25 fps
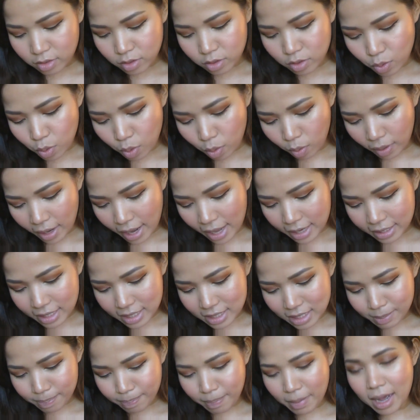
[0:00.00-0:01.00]
ถุงแรก
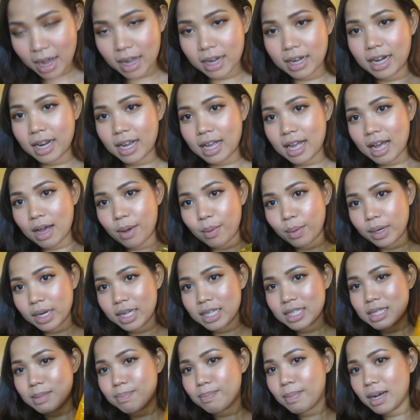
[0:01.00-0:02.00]
ที่จะเปิดนะคะ วัน
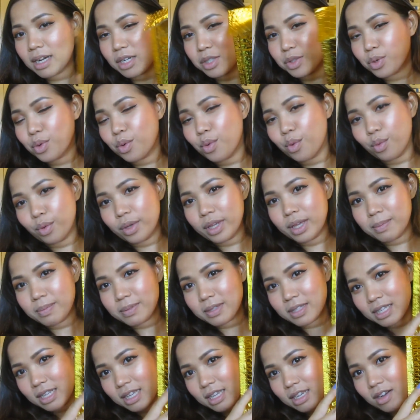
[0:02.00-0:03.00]
นี้จะเปิดถุงอิฟ
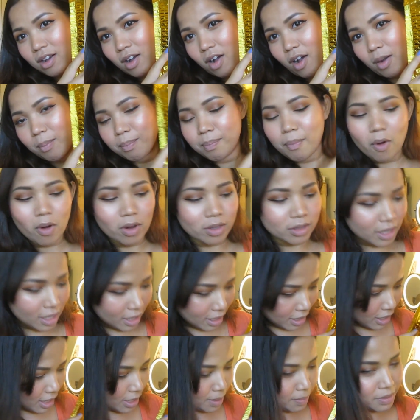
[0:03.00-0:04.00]
ซี่ก่อน ปกติ
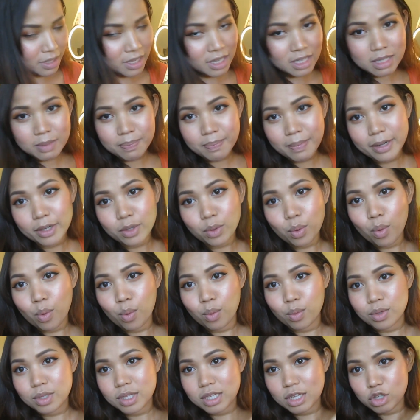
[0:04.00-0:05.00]
เนี่ยอิฟซี่จะเป็นถุ
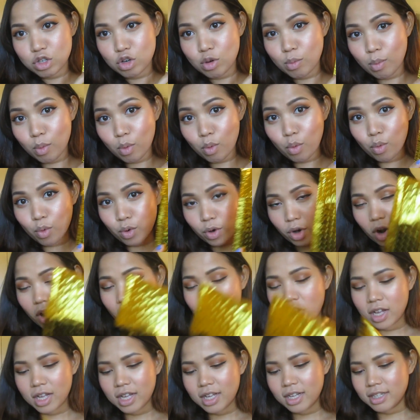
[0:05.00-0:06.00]
งสีชมพู
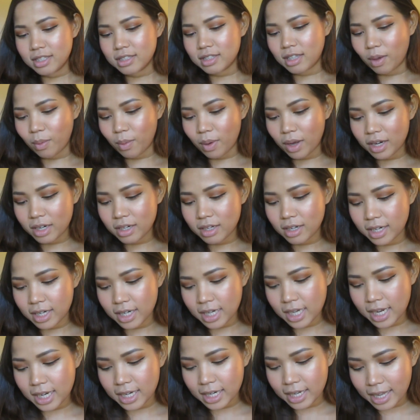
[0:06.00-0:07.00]
เนาะแต่ว่าเดือน
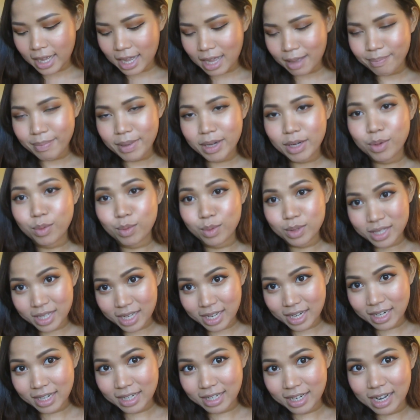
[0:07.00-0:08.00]
นี้นะคะ เป็นถุงสี
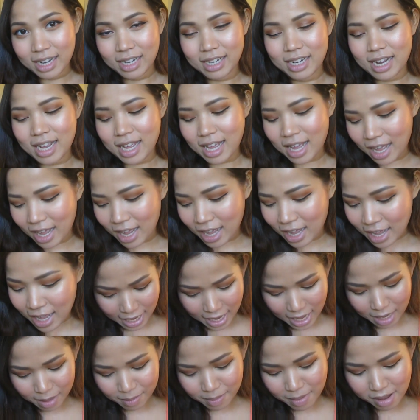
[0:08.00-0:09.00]
เหลืองนะคะ
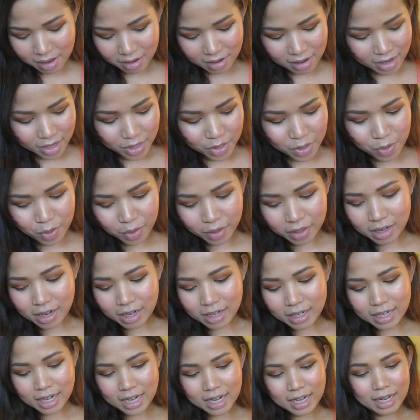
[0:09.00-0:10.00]
รักมากเลยถุงเดื
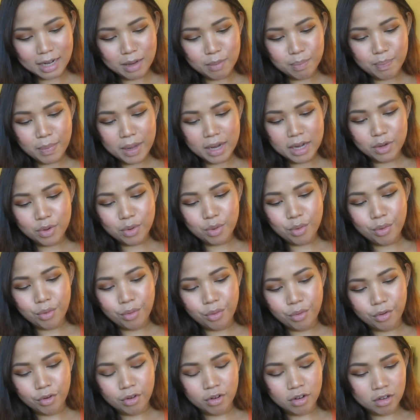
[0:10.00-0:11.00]
อนนี้นะ เป็นถุ
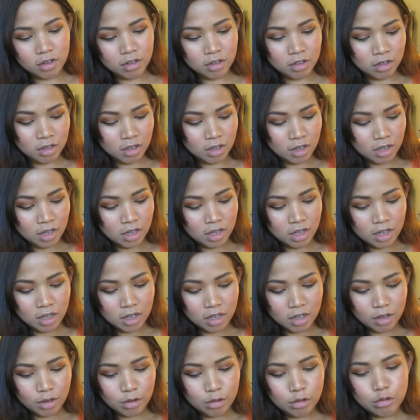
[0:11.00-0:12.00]
ง
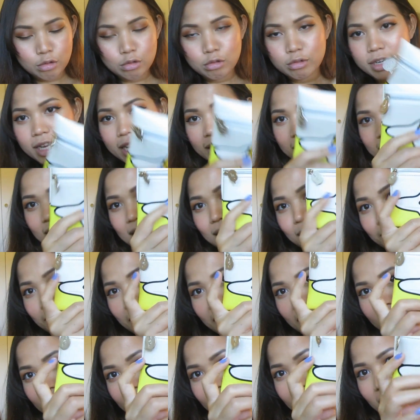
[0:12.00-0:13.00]
กูเดตา
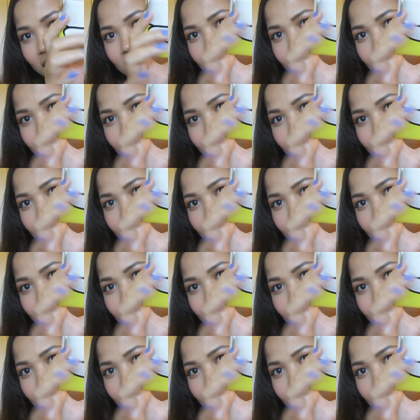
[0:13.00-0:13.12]
มะนะ